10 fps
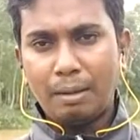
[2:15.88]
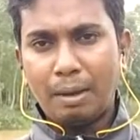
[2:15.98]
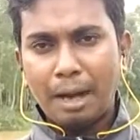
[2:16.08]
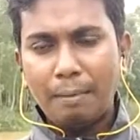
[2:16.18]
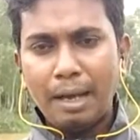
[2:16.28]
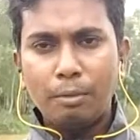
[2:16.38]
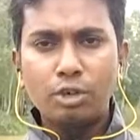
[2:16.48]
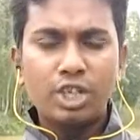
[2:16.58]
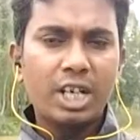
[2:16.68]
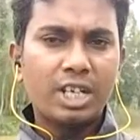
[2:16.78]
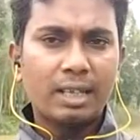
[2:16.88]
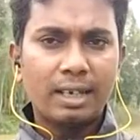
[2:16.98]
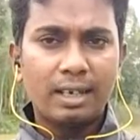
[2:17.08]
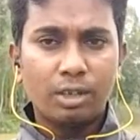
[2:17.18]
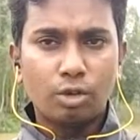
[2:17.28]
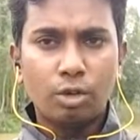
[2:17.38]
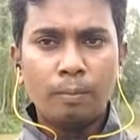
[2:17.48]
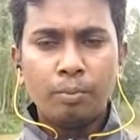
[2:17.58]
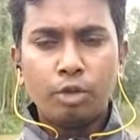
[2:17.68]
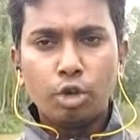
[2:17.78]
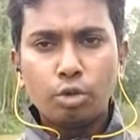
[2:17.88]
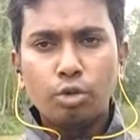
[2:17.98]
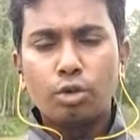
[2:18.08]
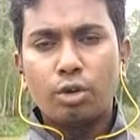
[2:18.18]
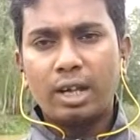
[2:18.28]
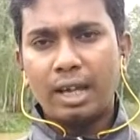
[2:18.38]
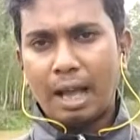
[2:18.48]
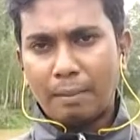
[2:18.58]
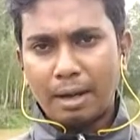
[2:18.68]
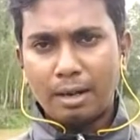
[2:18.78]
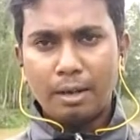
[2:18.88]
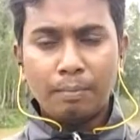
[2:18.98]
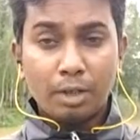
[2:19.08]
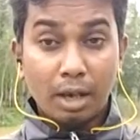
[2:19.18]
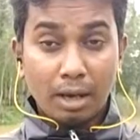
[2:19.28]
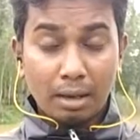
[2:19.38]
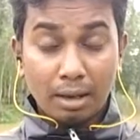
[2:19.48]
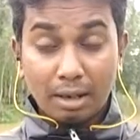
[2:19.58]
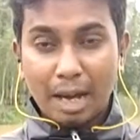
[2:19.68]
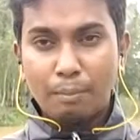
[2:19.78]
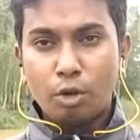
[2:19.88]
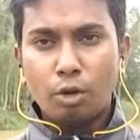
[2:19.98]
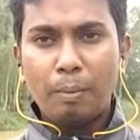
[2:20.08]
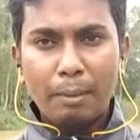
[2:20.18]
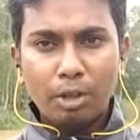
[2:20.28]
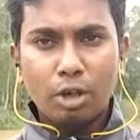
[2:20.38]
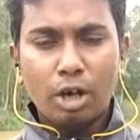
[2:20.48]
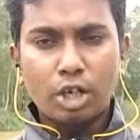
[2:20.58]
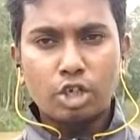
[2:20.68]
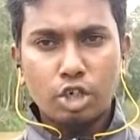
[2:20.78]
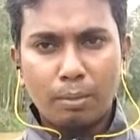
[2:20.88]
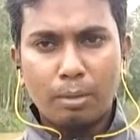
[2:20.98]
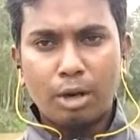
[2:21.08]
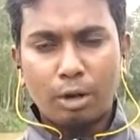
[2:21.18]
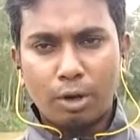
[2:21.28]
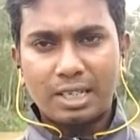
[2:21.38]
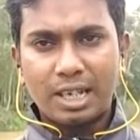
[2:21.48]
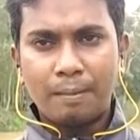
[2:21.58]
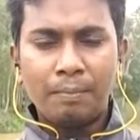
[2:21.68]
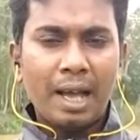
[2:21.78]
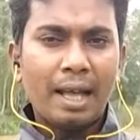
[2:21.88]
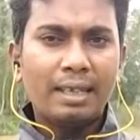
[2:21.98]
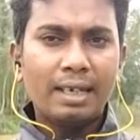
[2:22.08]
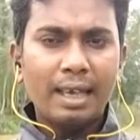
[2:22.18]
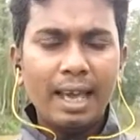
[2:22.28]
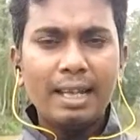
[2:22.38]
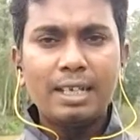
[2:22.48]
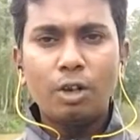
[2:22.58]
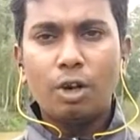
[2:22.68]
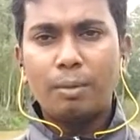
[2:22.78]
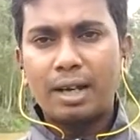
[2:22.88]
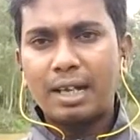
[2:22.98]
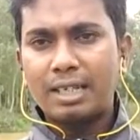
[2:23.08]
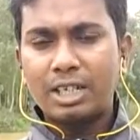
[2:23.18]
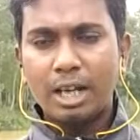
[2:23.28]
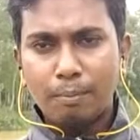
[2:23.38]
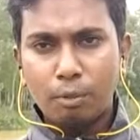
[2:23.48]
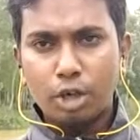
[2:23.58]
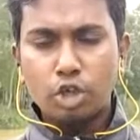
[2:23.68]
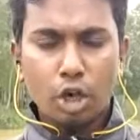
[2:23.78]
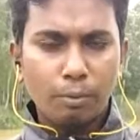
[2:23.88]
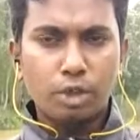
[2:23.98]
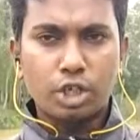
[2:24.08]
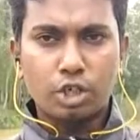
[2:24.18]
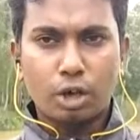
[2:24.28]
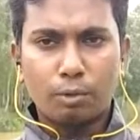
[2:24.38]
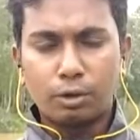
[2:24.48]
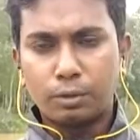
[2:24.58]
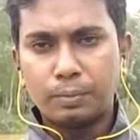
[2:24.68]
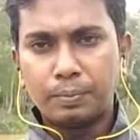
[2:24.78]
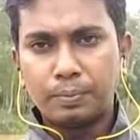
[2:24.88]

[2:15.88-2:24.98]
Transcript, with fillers: পানি বাড়বে এবং সেই সাথে কিন্তু নতুন করে আবার গ্রামগুলো প্লাবিত হওয়ার সম্ভাবনা রয়েছে আতিক এই ছিল আমার কাছে শেরপুরের সর্বশেষ খবর